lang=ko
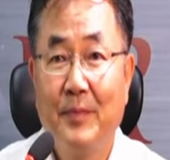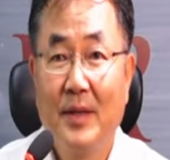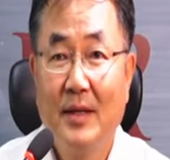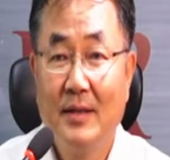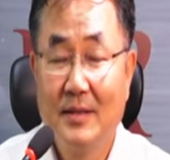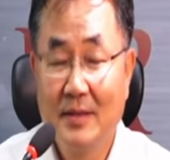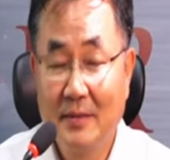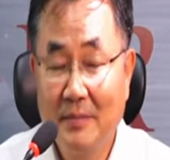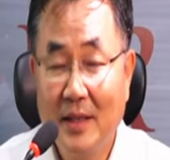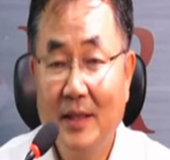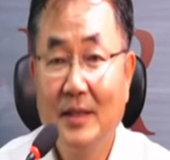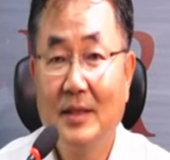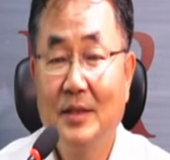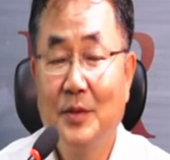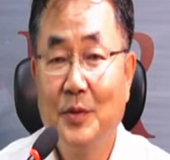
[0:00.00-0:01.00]

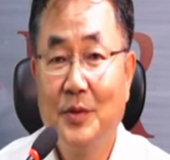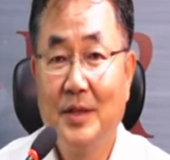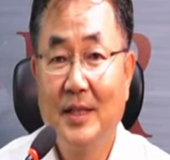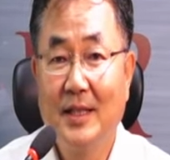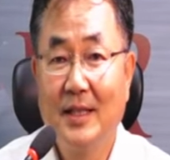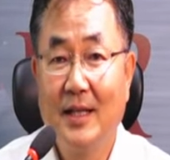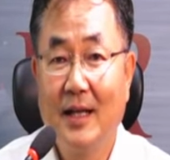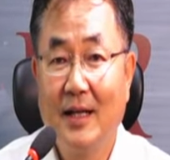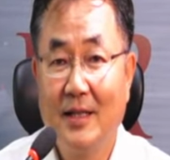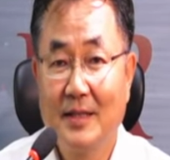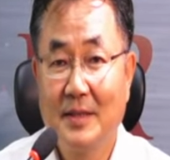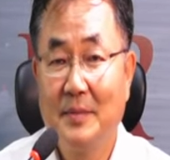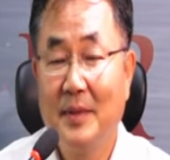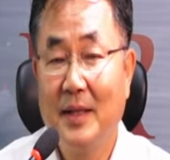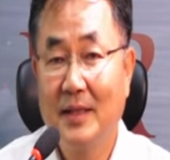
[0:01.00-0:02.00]
스마트 교실이다,
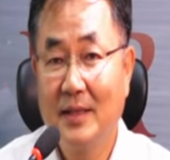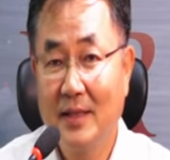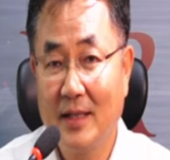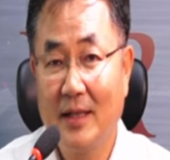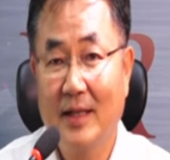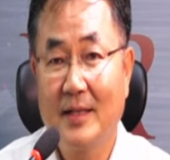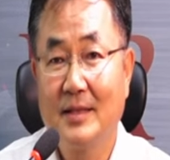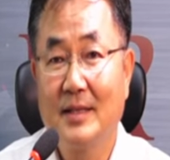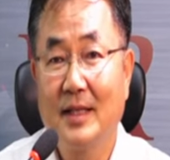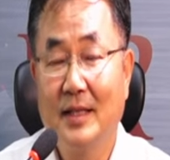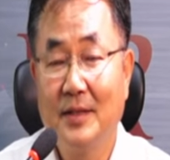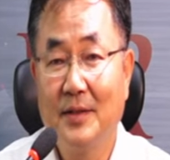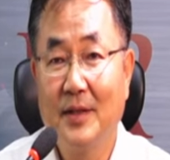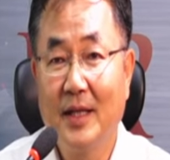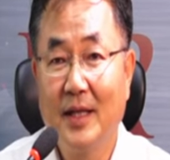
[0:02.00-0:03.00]
스마트 클래스다
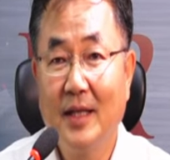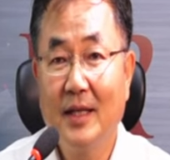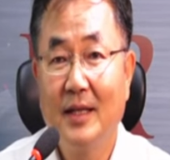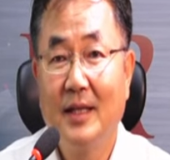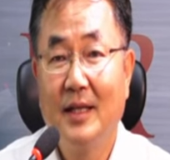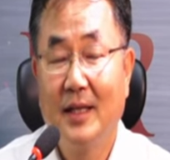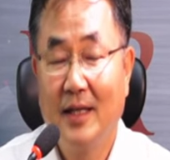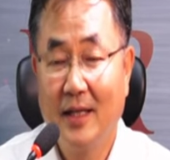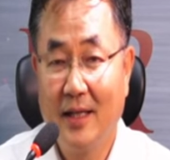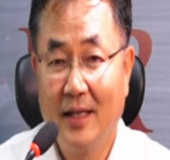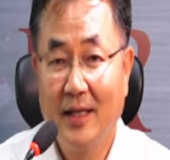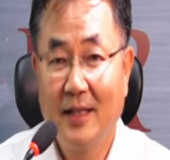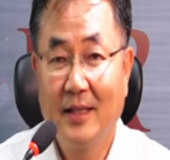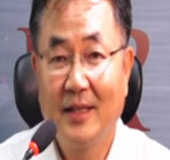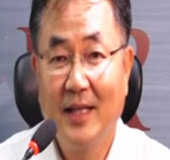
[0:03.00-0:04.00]
이렇게 에,
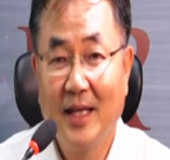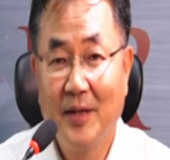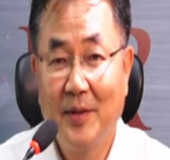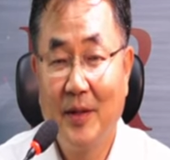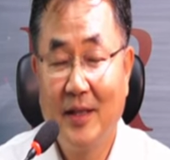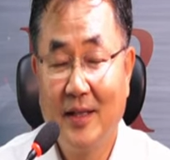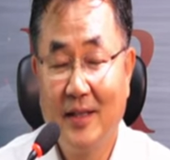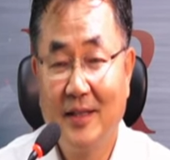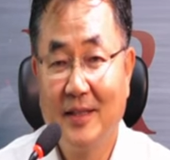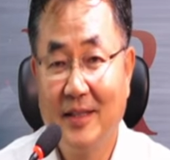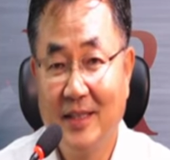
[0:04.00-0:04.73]
예, 대화, 아,